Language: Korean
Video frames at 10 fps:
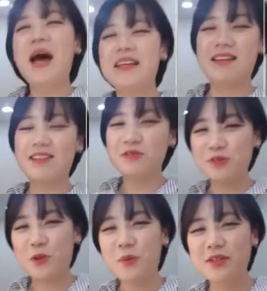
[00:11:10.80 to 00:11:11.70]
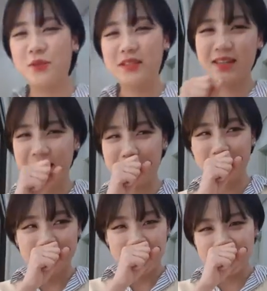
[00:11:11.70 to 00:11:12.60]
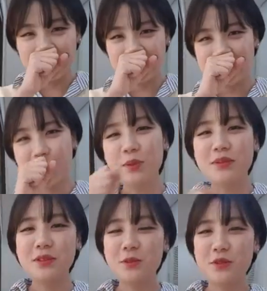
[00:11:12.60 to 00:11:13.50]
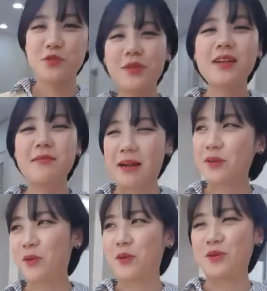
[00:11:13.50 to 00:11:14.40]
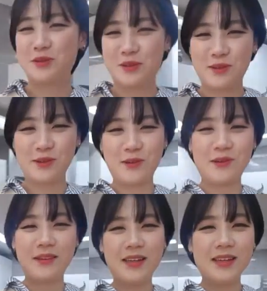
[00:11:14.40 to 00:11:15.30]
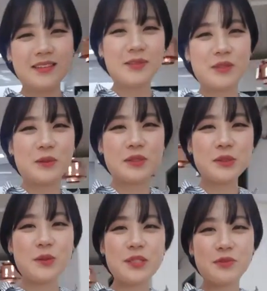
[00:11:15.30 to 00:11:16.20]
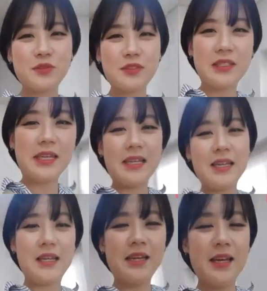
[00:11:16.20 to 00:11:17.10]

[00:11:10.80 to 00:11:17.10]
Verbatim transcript: 아니 약간 우리 정말 저희가 그 드론 띄우면 수다를 많이 떨었거든요. 우리 또 시청자분들이